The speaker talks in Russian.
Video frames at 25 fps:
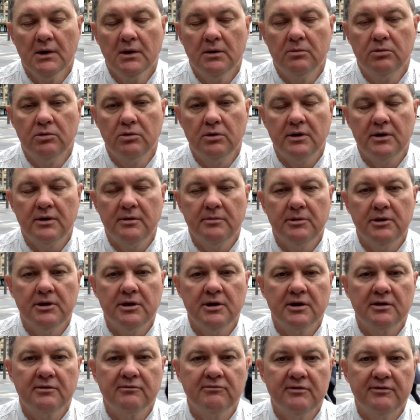
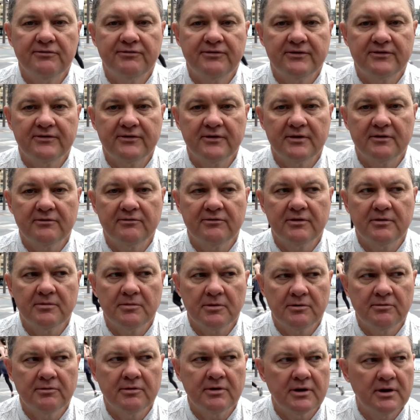более-менее квалифицированной.
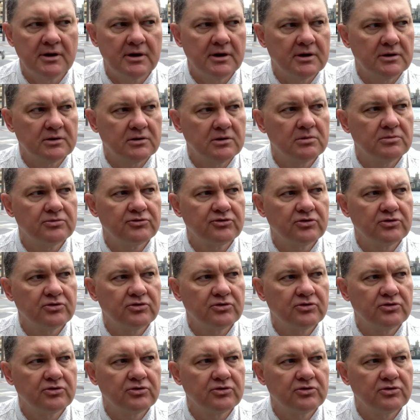Мы говорили о том,